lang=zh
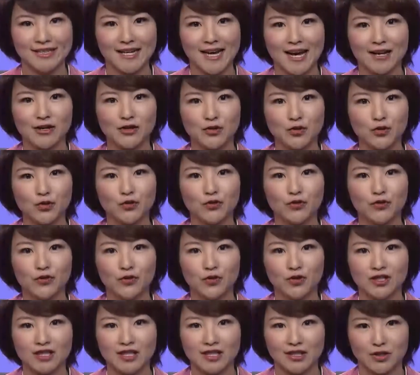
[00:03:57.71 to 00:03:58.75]
来祝
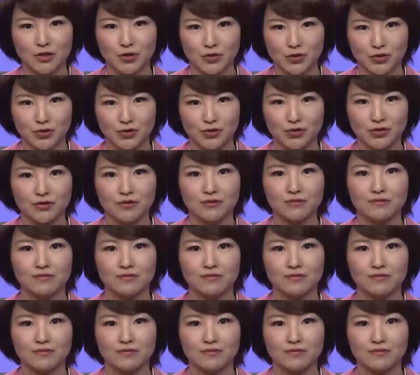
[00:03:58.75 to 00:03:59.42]
福社区。